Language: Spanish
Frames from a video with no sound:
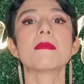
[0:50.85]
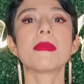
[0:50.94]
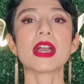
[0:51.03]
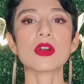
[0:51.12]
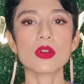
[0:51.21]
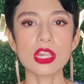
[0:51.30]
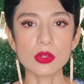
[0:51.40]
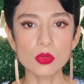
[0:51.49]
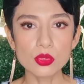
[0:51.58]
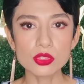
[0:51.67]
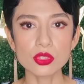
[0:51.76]
va con el
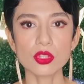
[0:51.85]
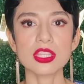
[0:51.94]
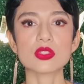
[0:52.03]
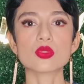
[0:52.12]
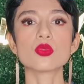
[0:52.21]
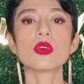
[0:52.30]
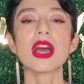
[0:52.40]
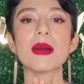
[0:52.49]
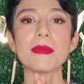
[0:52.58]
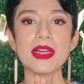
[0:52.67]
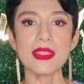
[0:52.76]
gusto de su
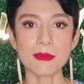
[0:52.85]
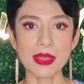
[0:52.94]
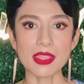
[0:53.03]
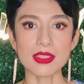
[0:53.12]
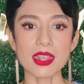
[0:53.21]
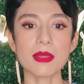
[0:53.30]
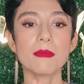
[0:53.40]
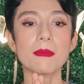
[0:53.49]
amada madre.